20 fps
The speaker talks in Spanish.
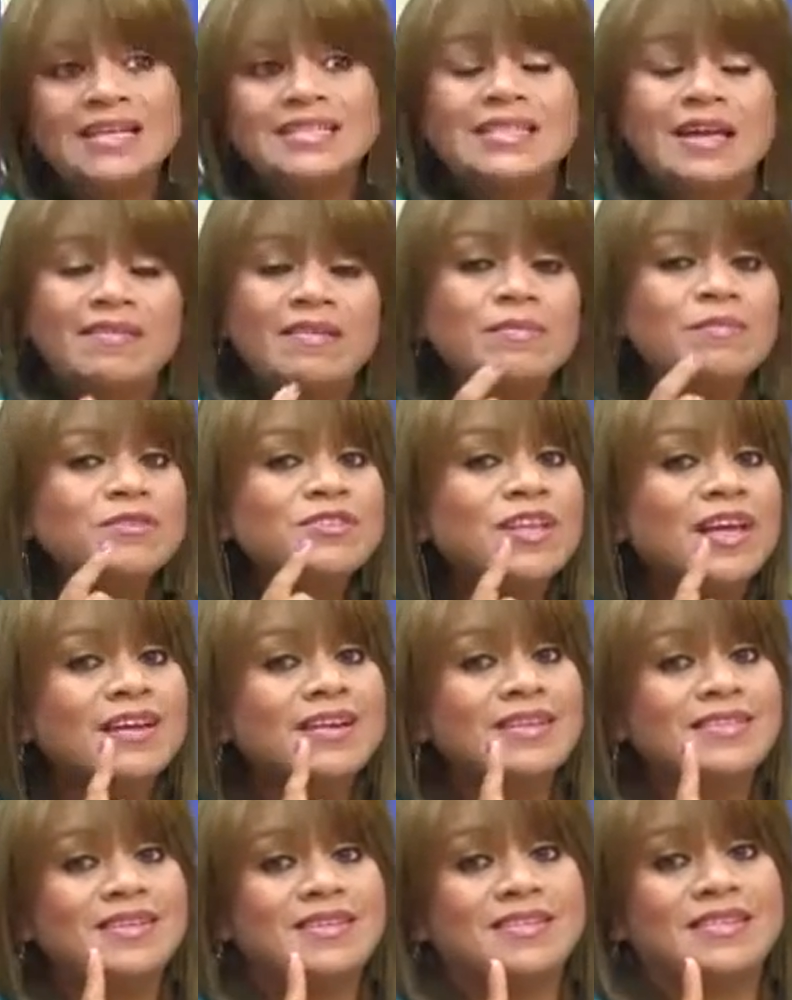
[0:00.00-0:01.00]
sabemos que
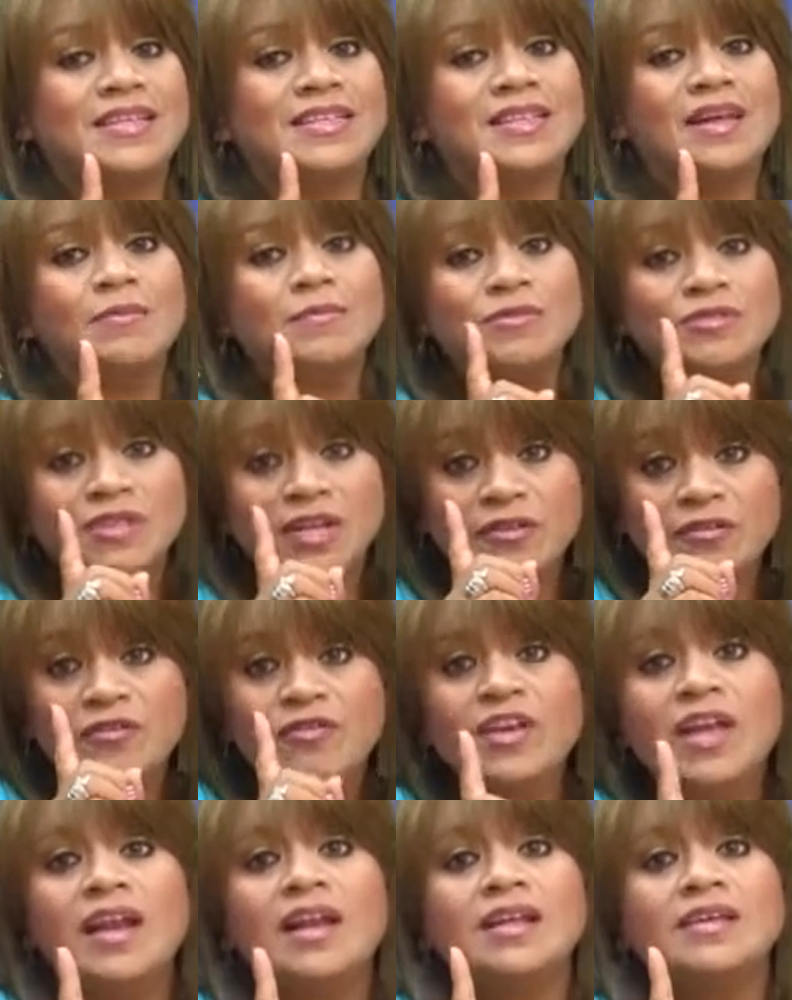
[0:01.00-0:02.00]
necesitamos ser
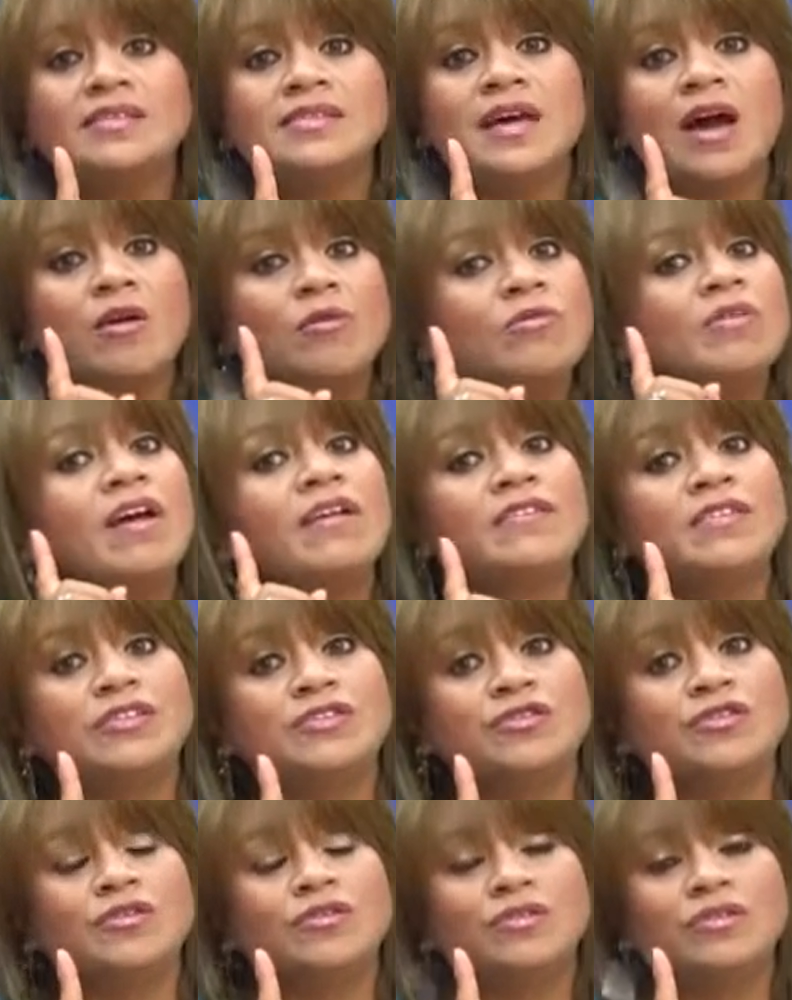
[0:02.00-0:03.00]
fieles a una
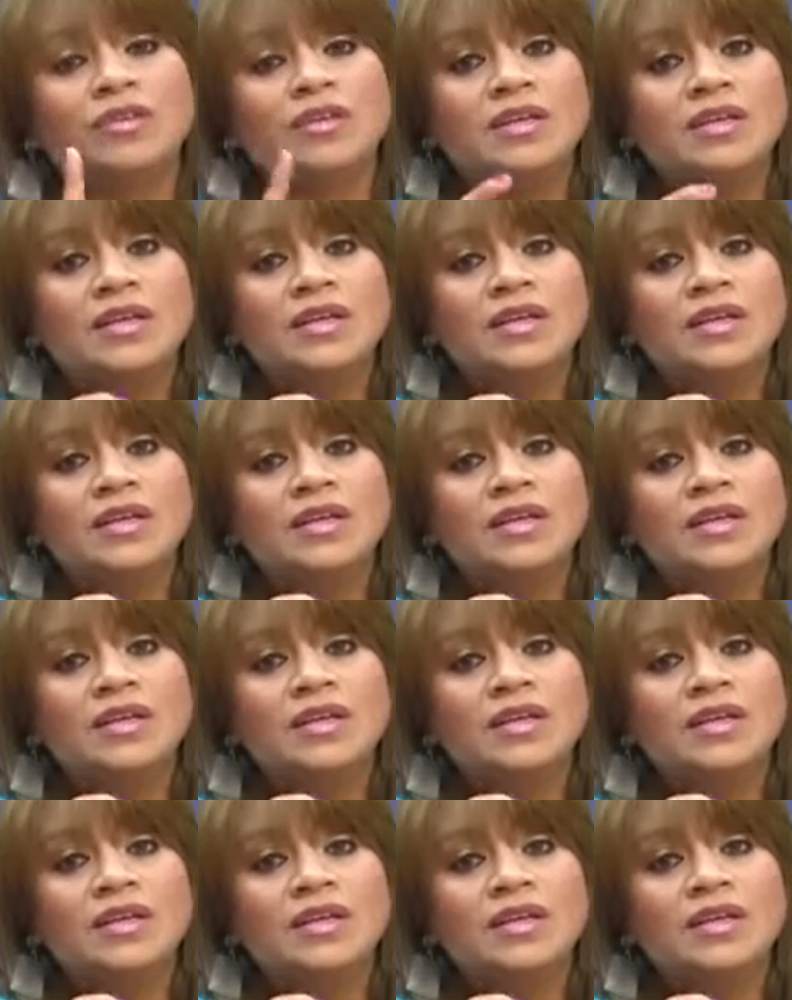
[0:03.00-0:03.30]
visión,